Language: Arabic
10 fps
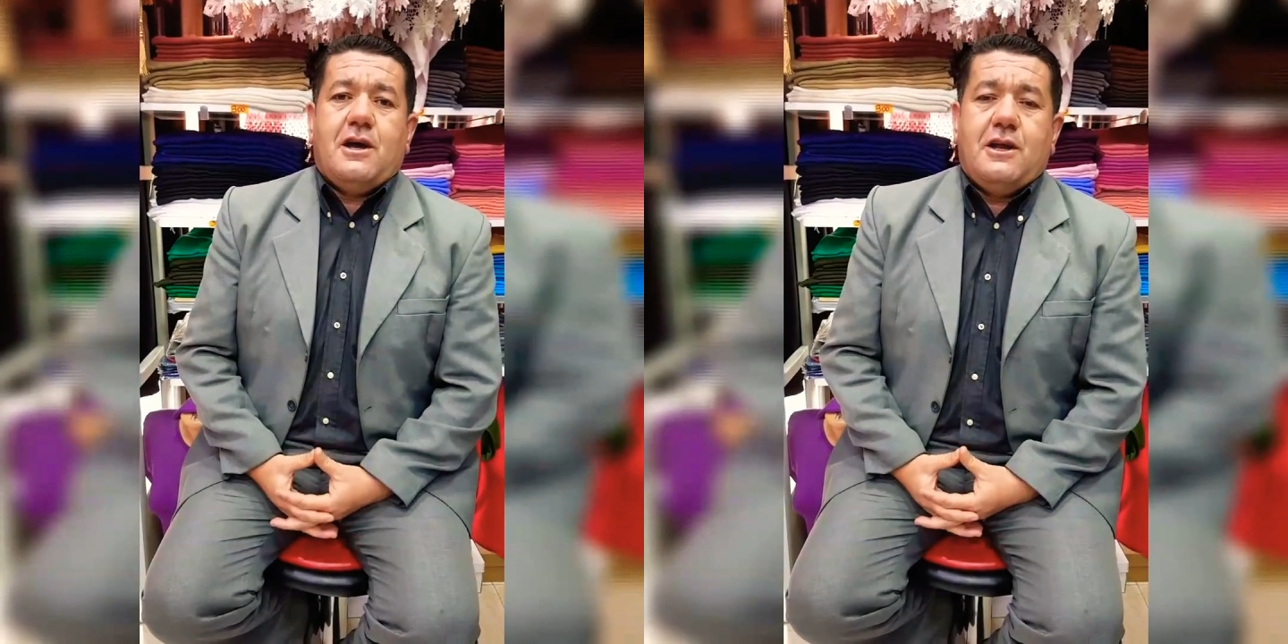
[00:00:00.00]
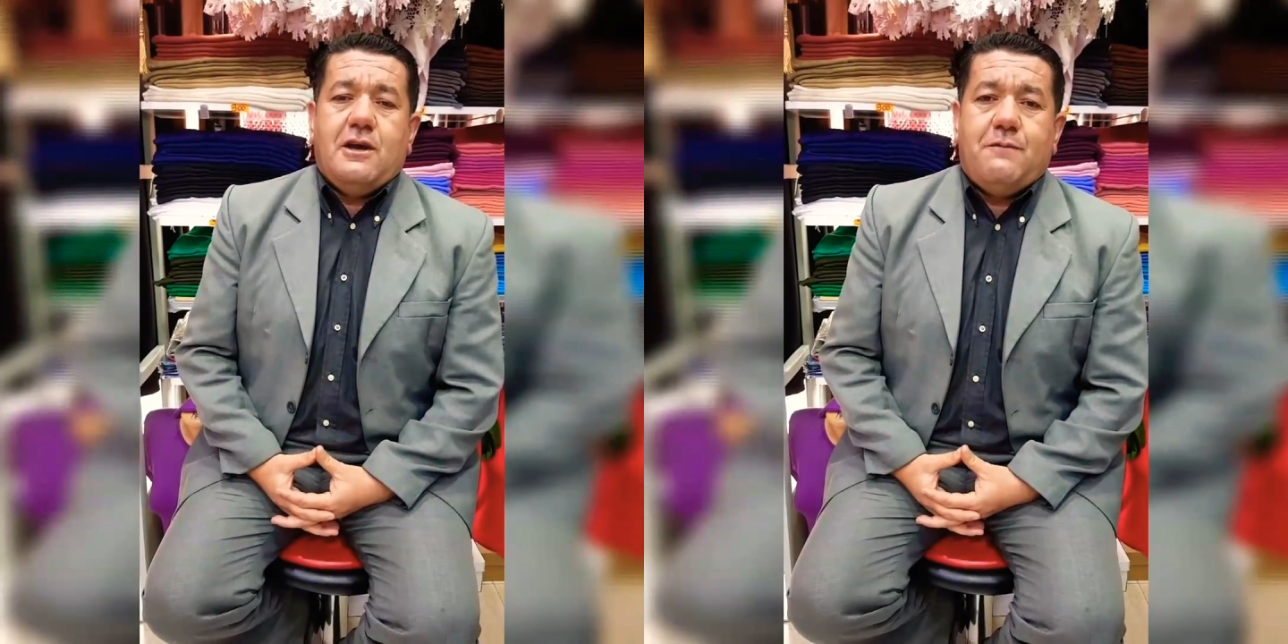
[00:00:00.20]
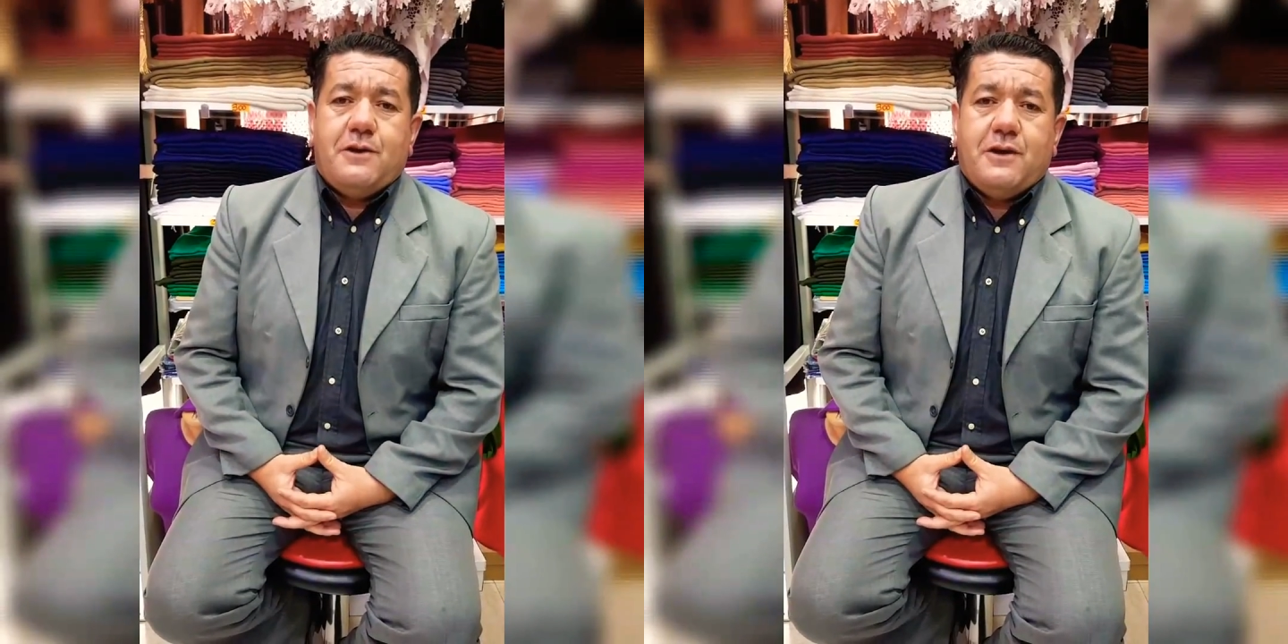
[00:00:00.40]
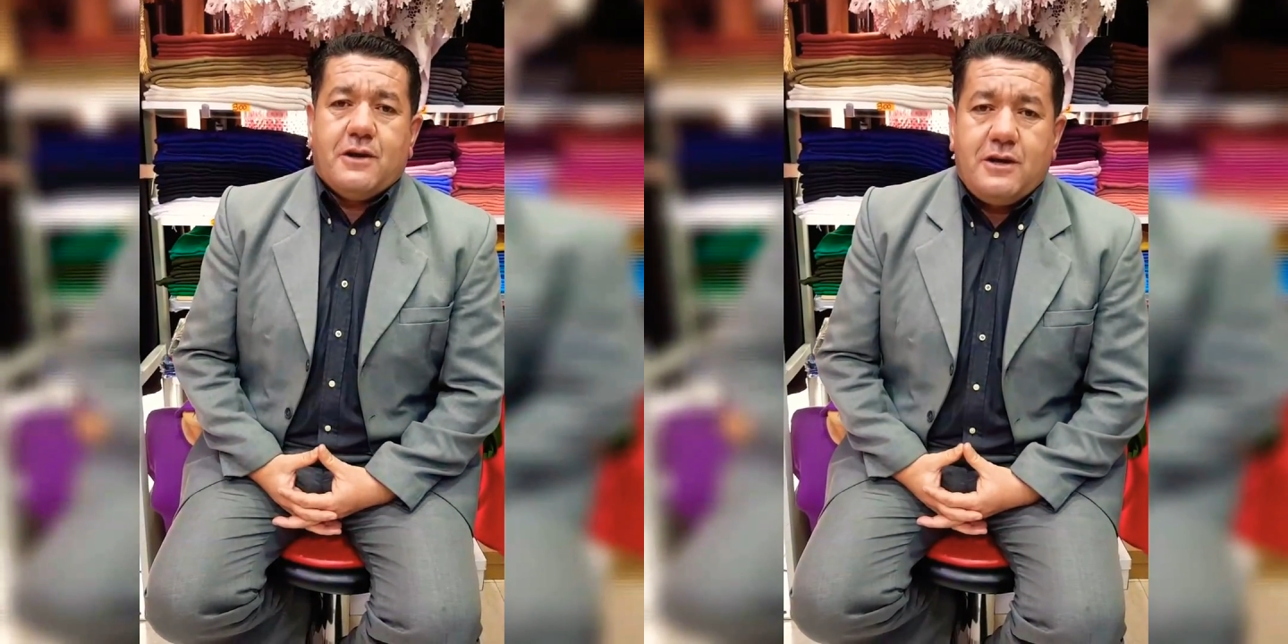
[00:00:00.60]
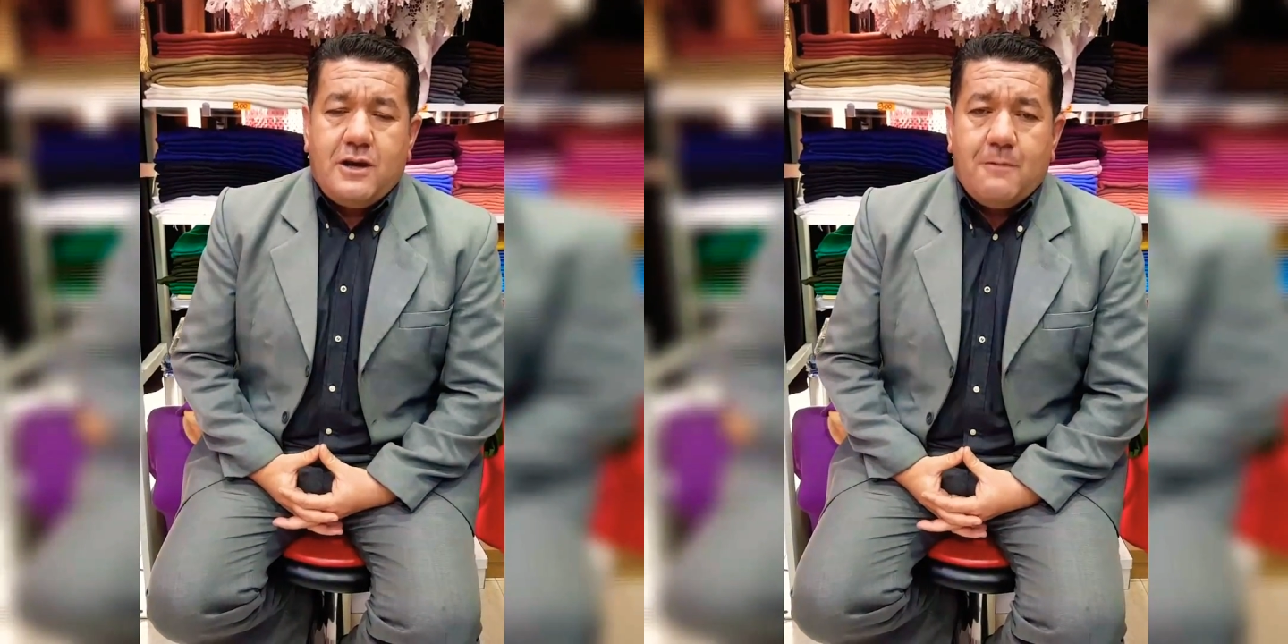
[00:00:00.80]

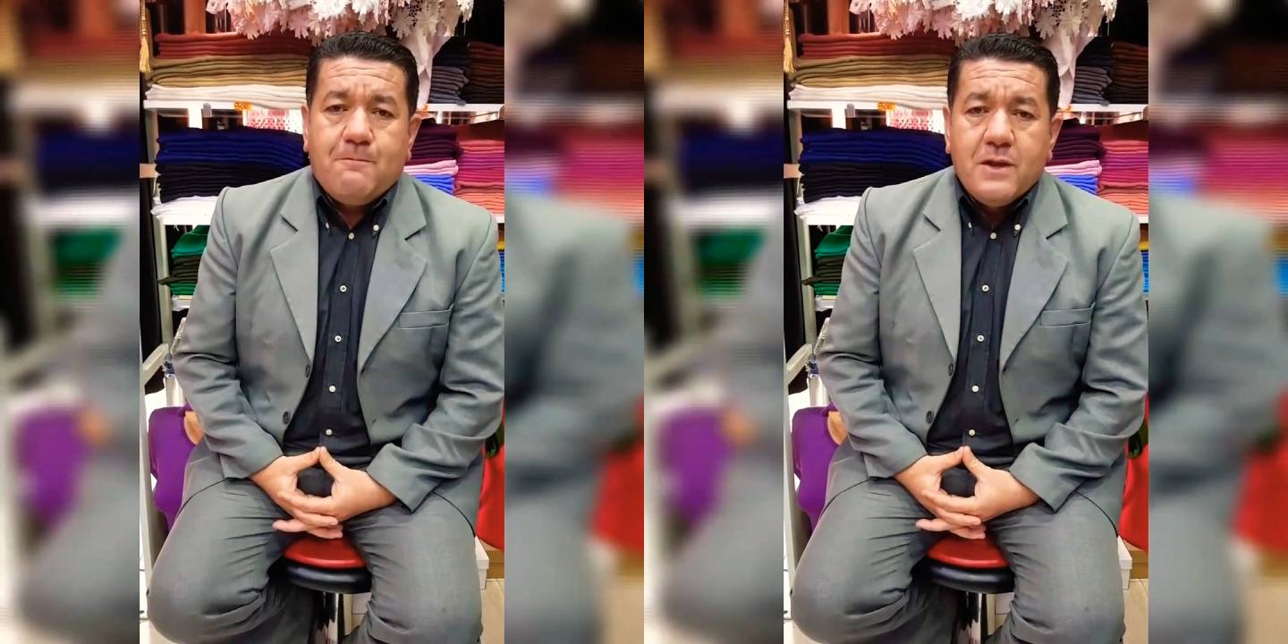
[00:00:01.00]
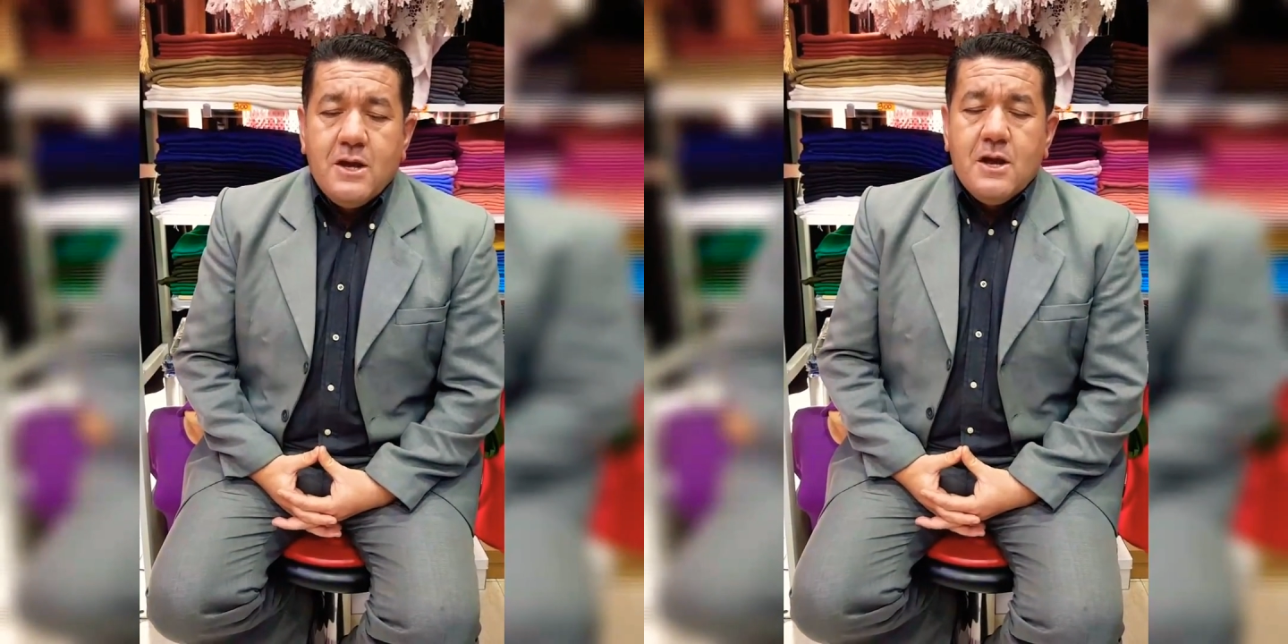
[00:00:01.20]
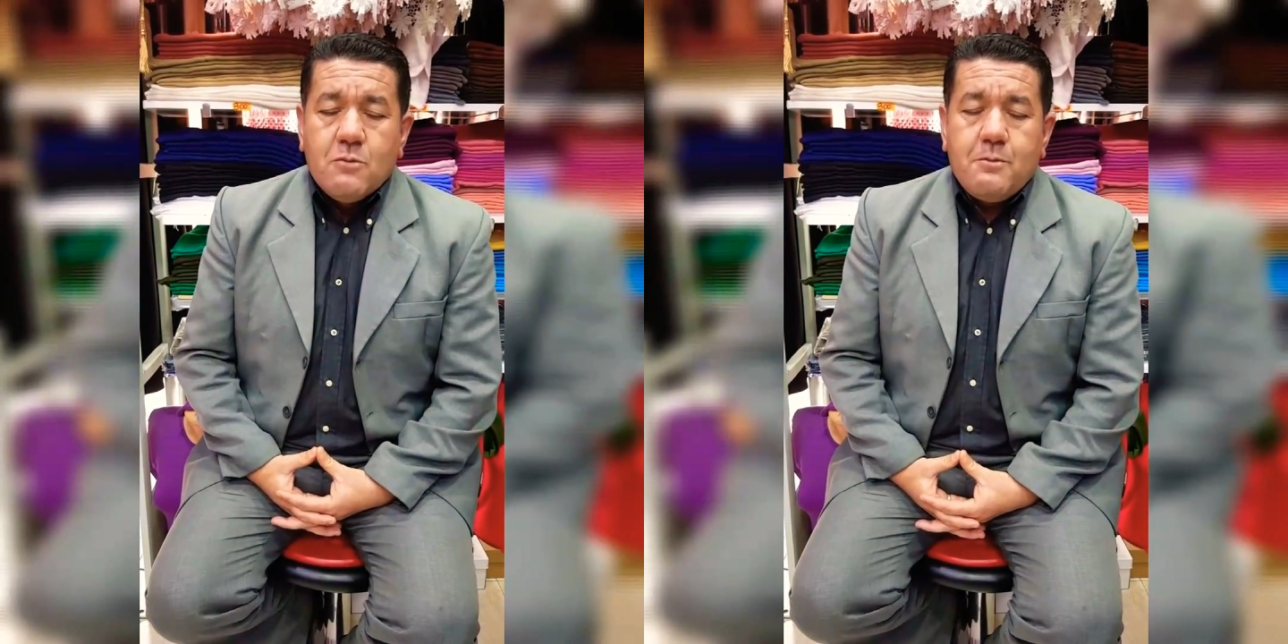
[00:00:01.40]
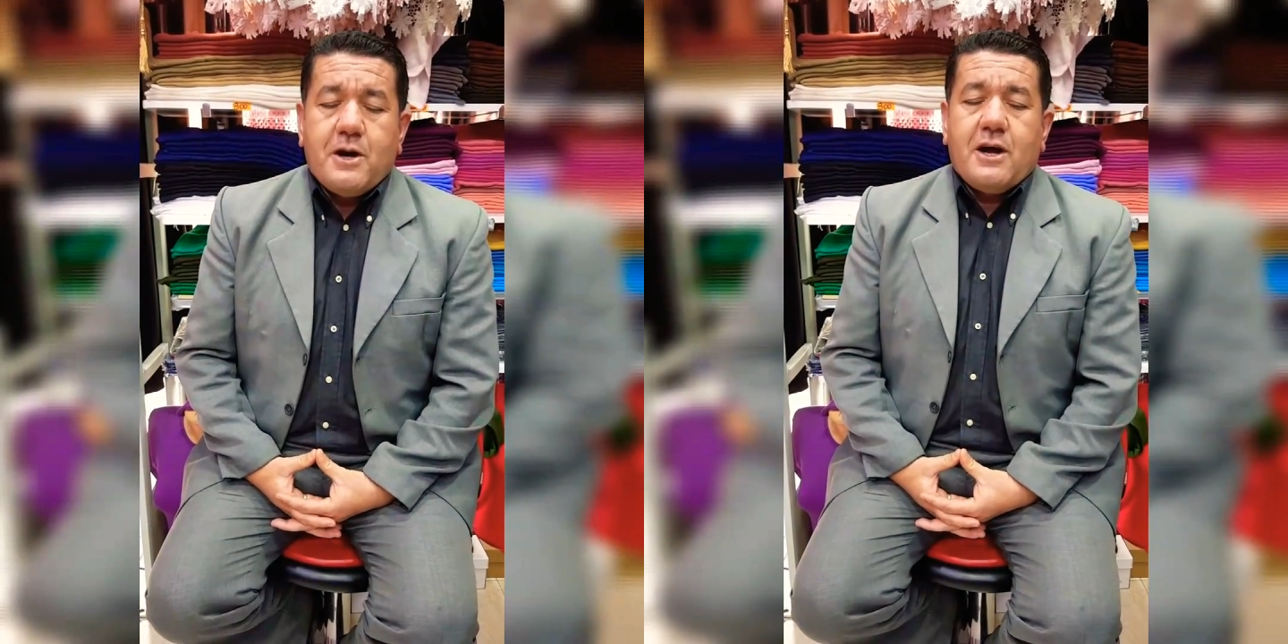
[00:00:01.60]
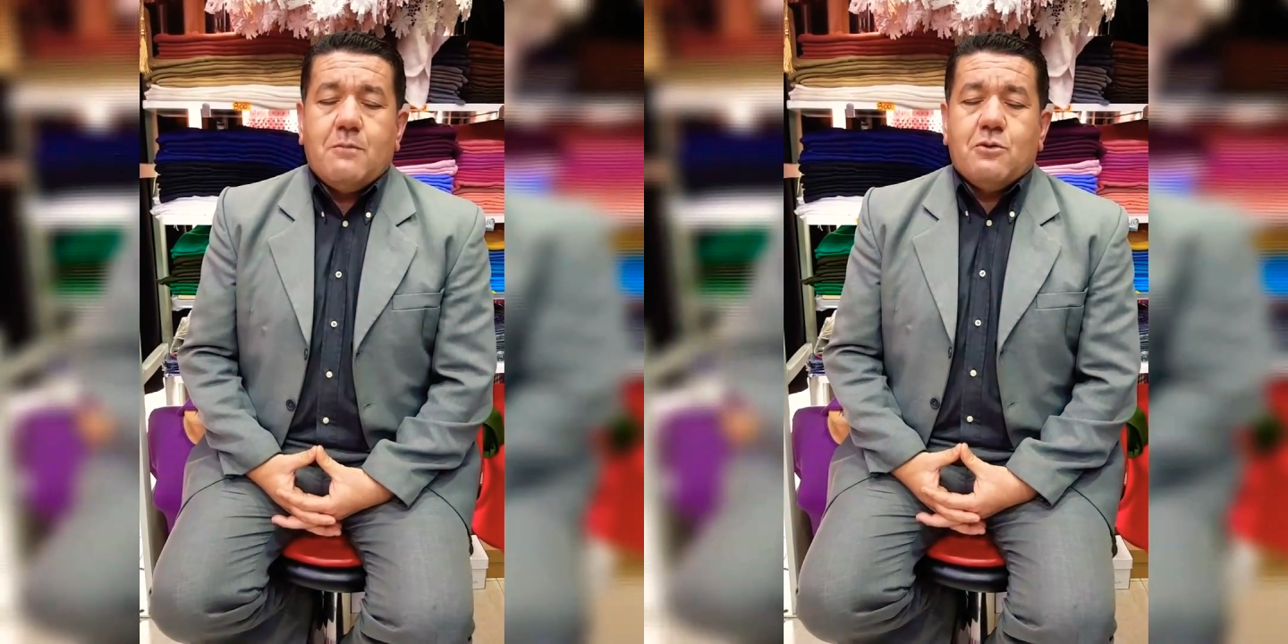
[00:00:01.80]
الإفريقية مباراة